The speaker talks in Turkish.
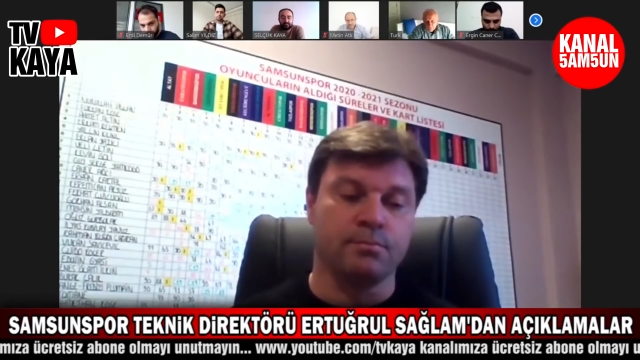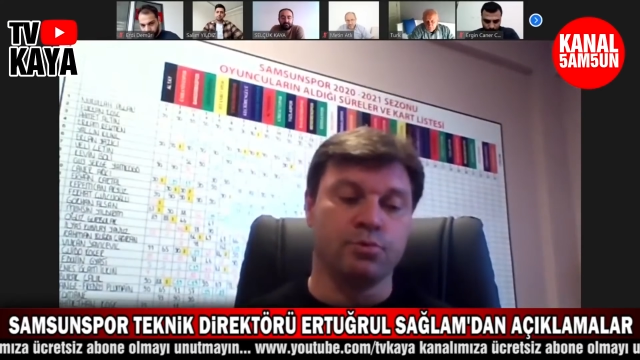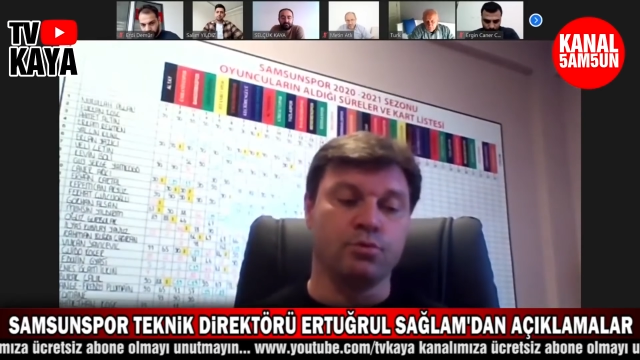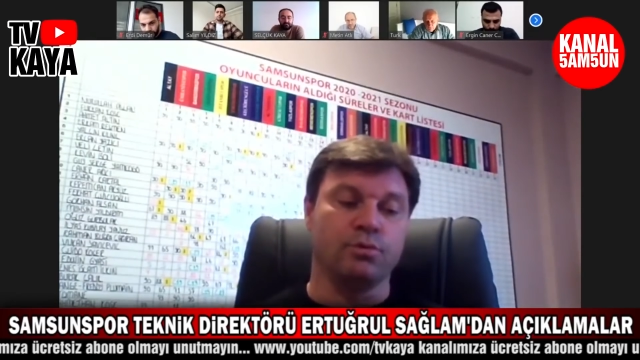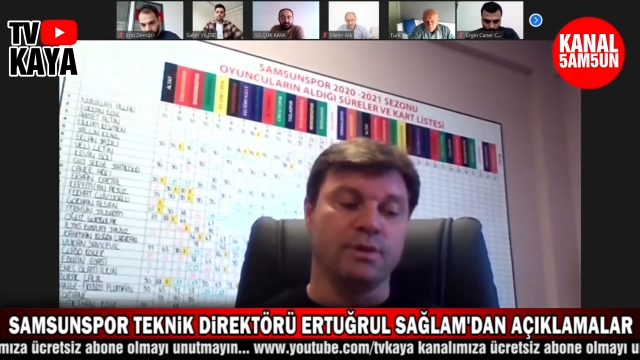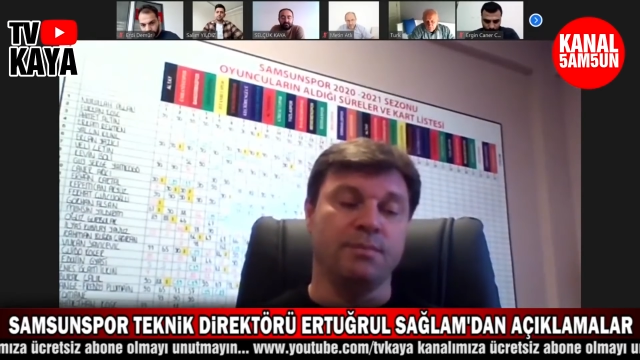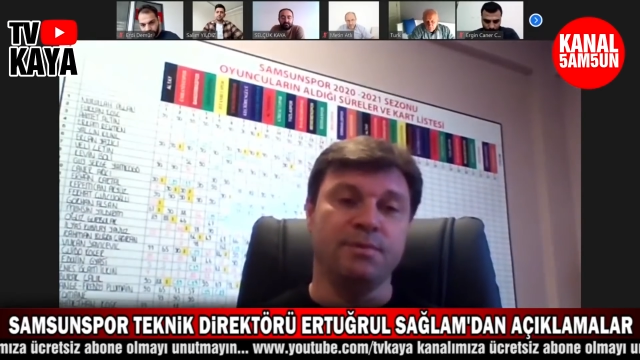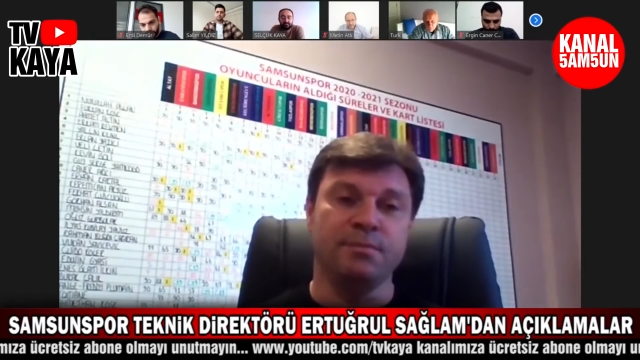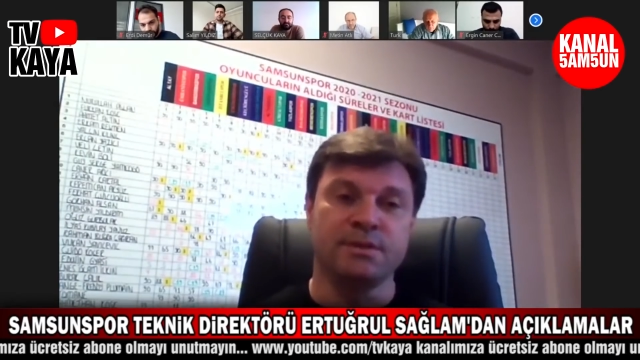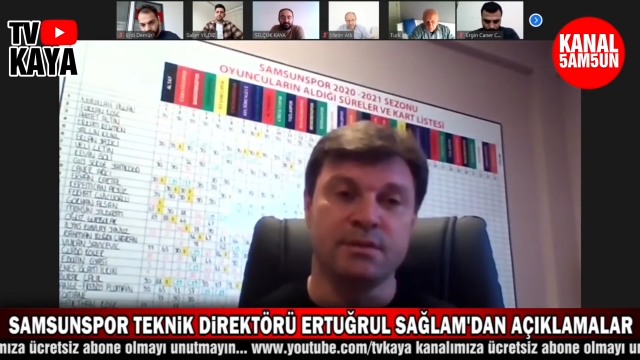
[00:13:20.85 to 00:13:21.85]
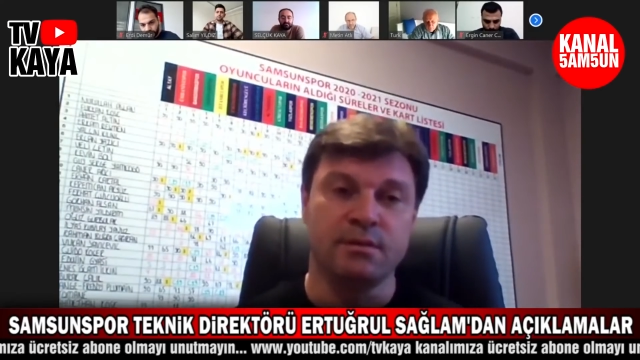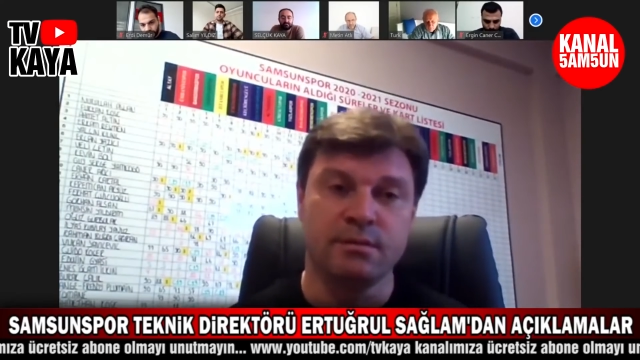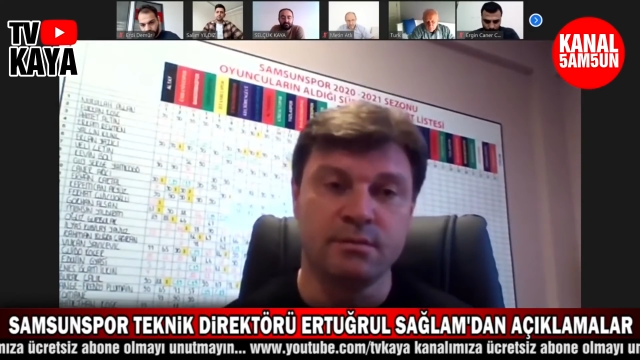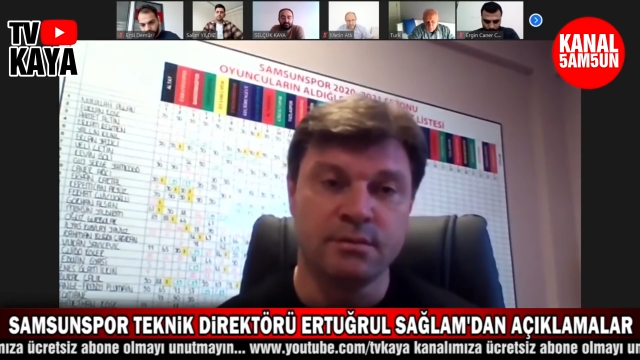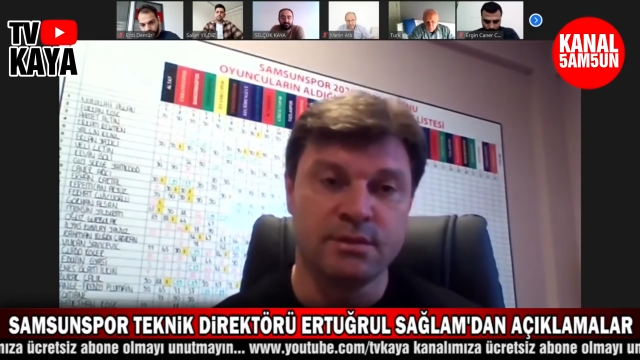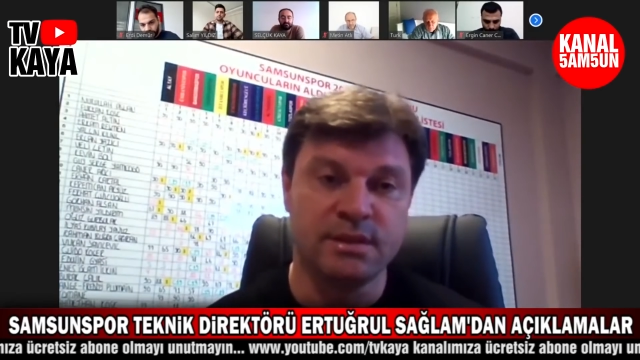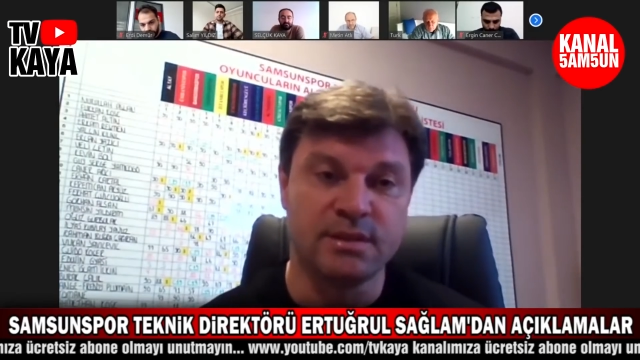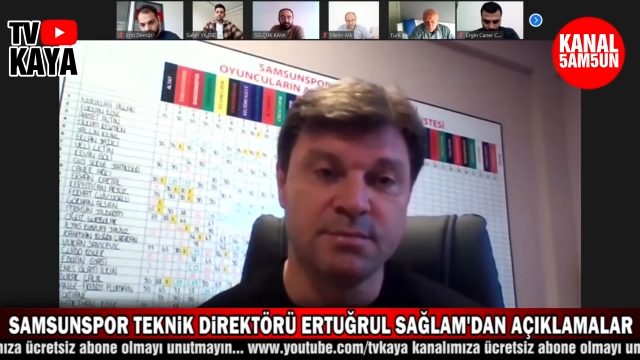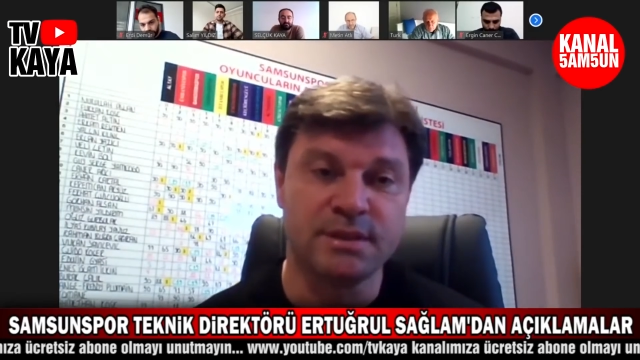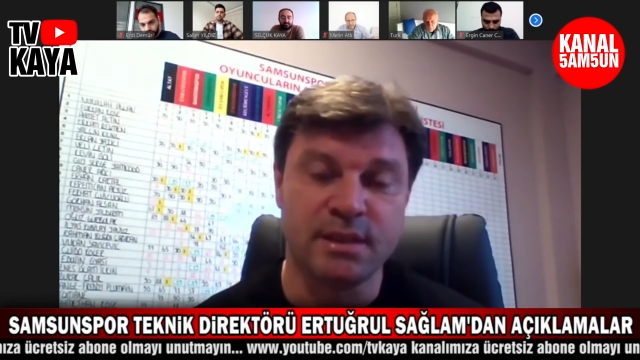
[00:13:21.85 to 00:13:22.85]
Bu hepimizi
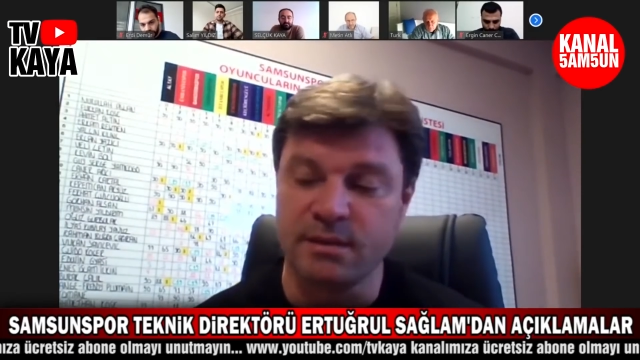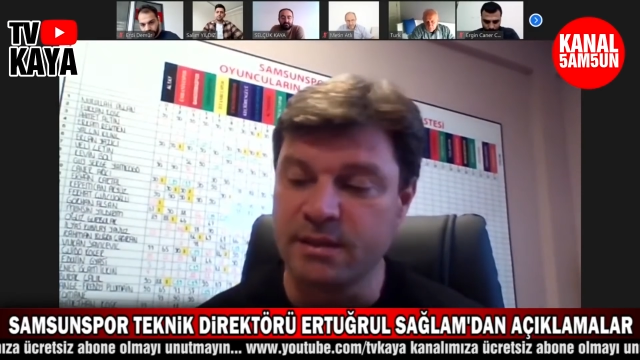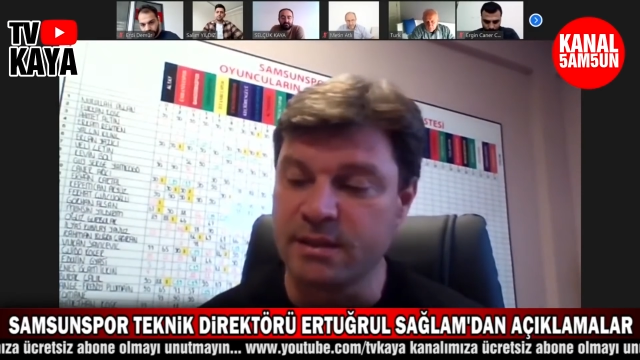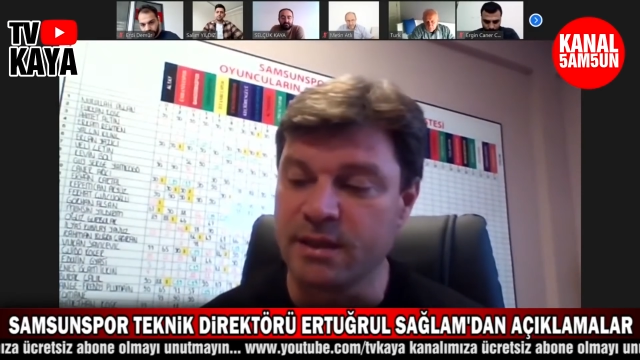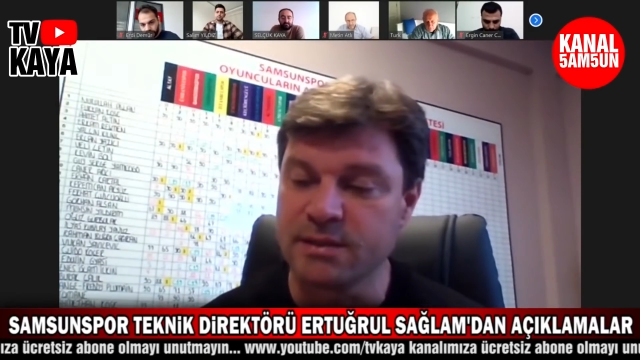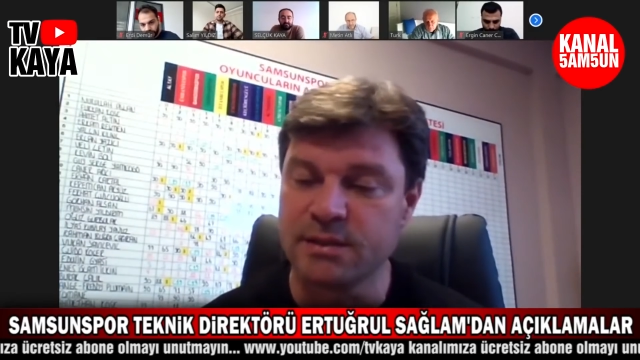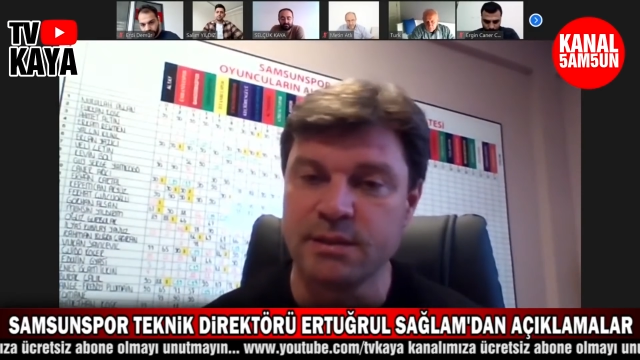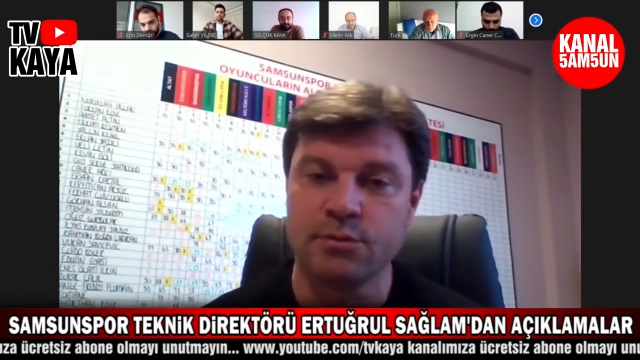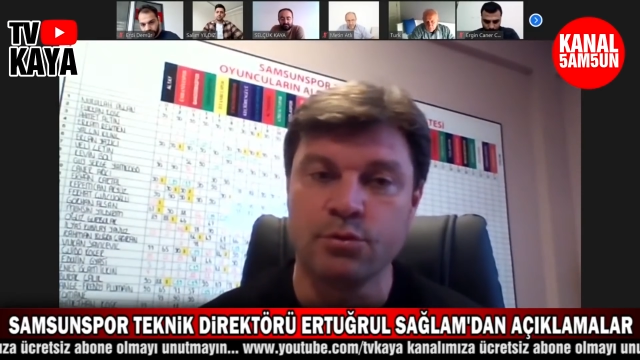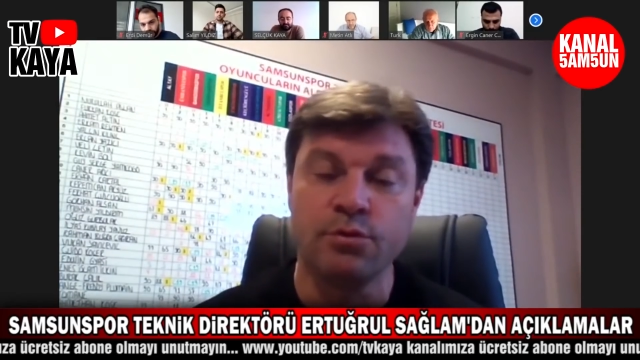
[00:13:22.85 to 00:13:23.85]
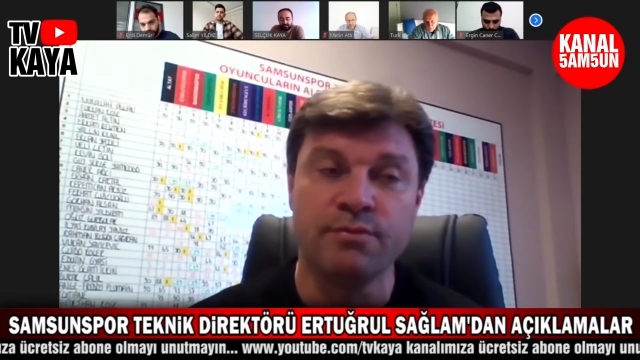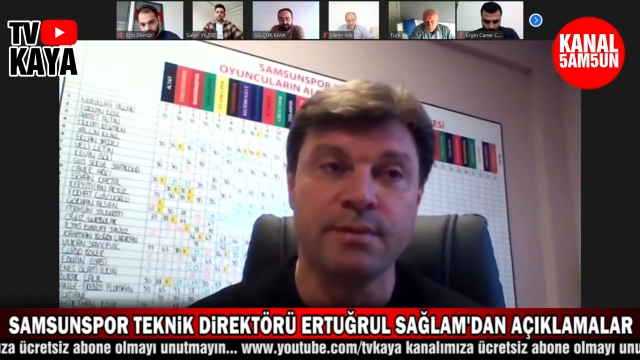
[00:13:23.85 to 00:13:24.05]
ciddi bir şekilde rahatsız ediyor